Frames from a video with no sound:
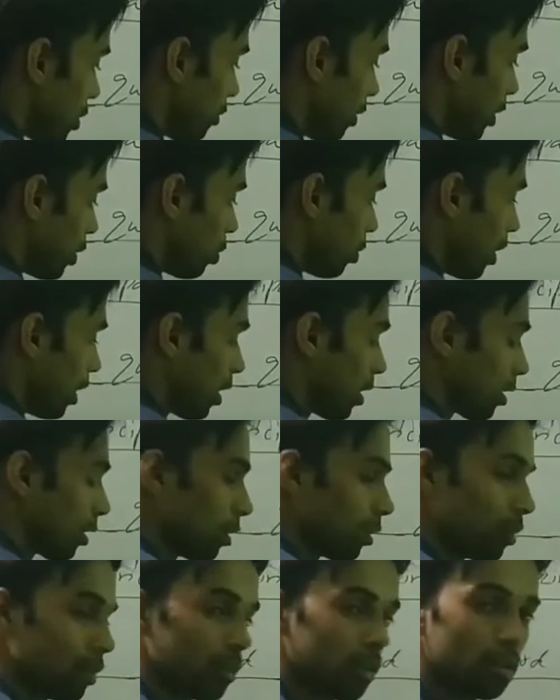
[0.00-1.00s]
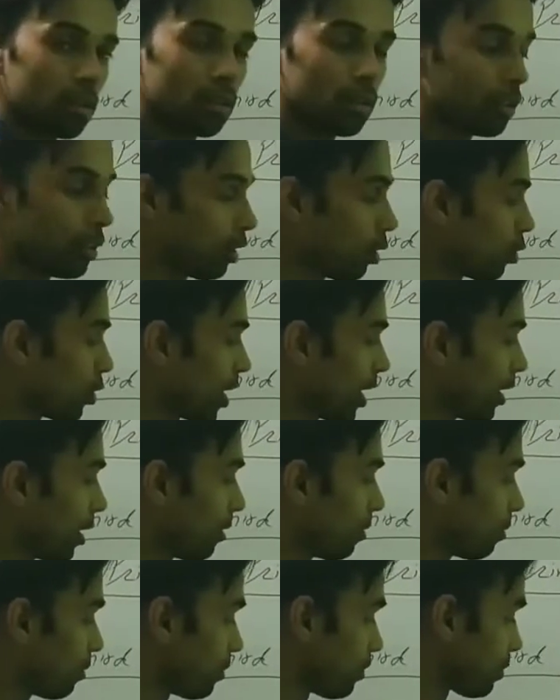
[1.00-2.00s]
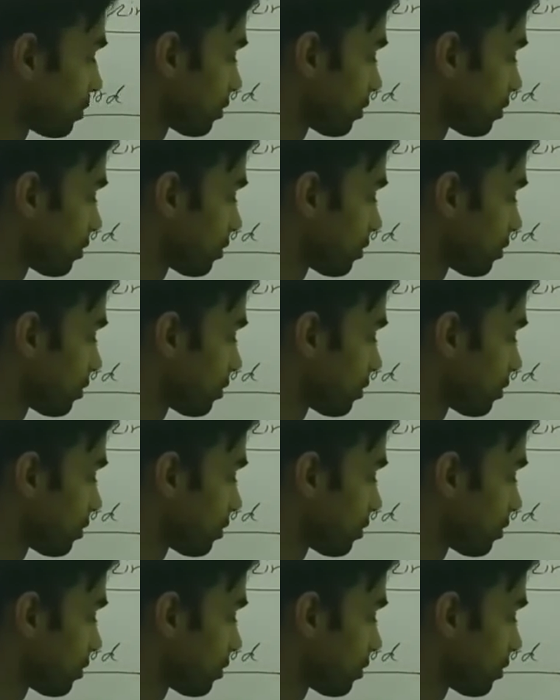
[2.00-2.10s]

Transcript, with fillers: इज इक्वल टू आर ये हो जाएगी